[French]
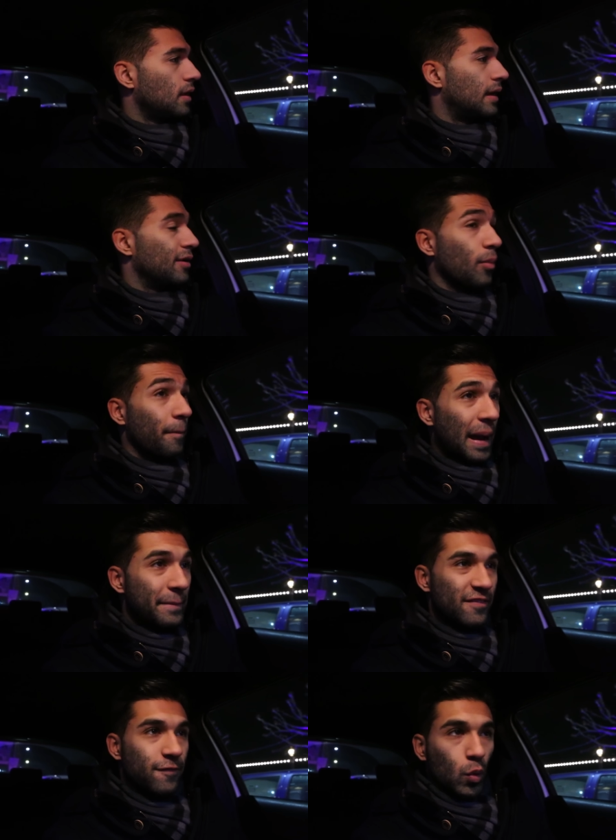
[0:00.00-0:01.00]
Aller au
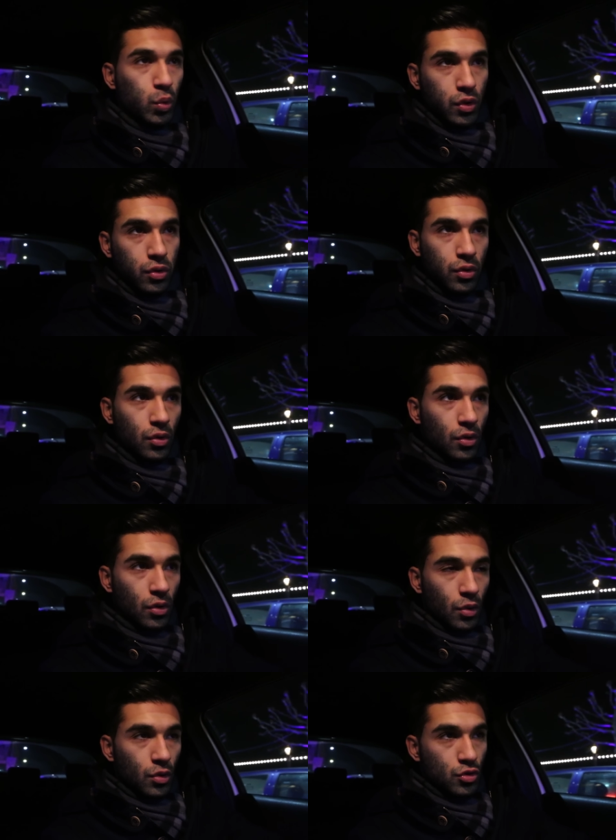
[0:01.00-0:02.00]
baby foot
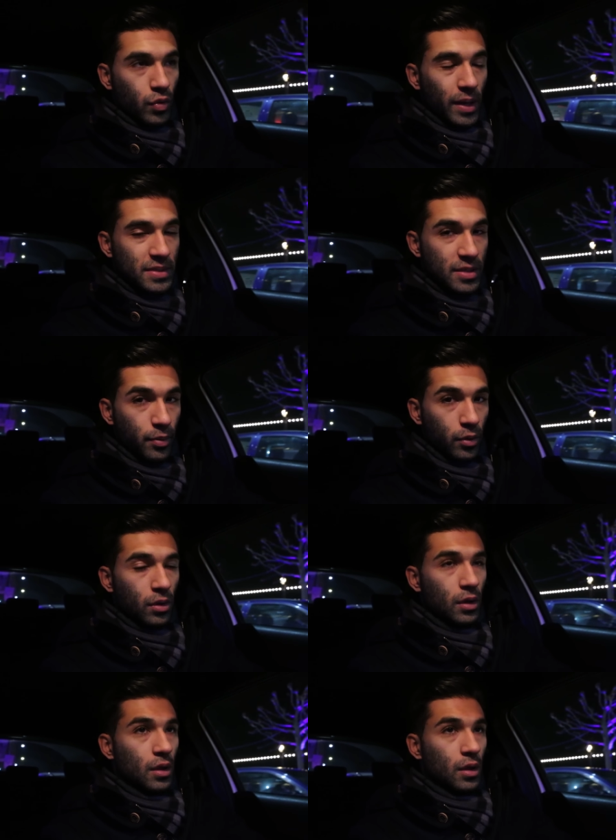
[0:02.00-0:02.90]
jouer un petit peu.